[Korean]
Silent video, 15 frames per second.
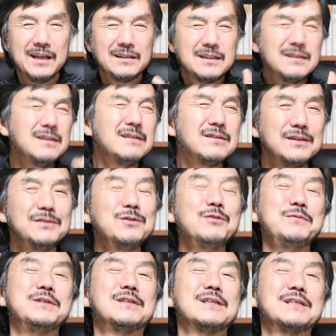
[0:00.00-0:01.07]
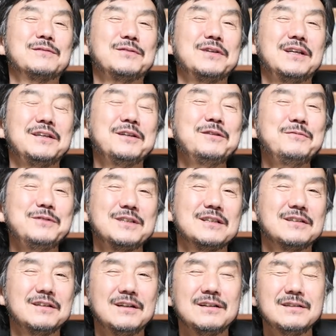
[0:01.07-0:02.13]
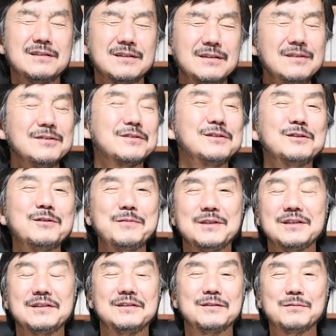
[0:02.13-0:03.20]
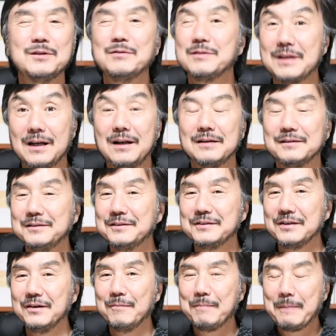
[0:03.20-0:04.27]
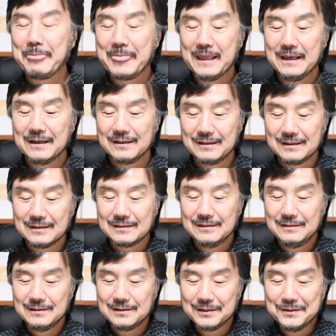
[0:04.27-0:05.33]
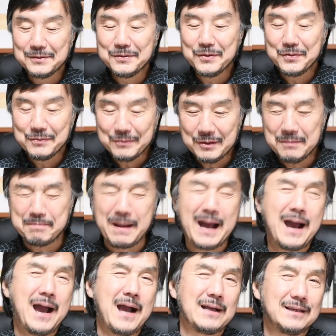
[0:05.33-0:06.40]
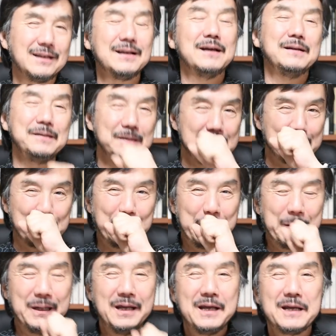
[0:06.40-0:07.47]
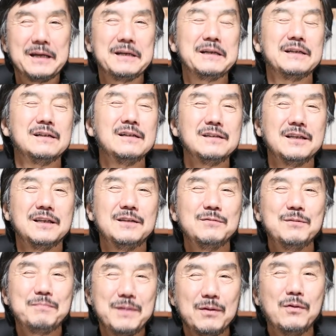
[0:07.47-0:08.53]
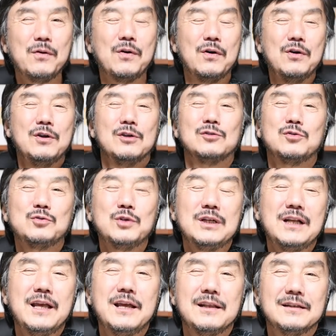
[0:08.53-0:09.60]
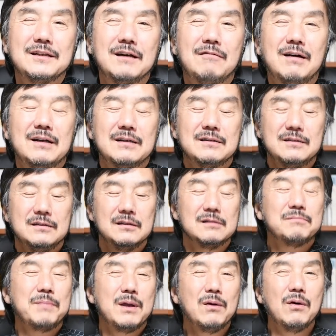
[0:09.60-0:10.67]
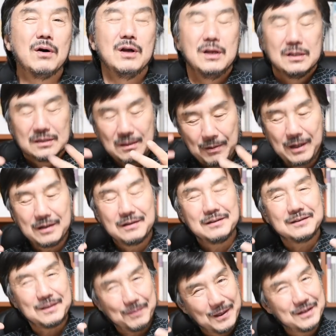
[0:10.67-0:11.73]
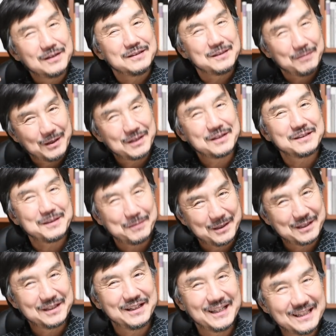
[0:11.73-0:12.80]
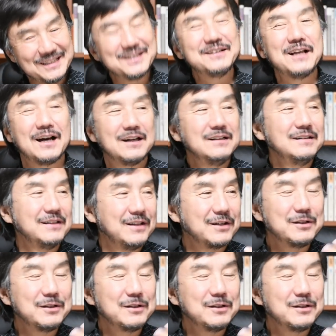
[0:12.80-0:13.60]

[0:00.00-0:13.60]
찍는 즐거움이 있지 않습니까? 여러분이나 저나 그 찍는 즐거움에 대해서 너무너무 잘 알거든요. 그러니까 그 즐거움을 만끽하는 거죠. 어깨에 힘을 빼고 숙제를 해야 된다고 하는 그런 걸 빼고 사박사박사박사박 이렇게 찍어 나가는 거예요.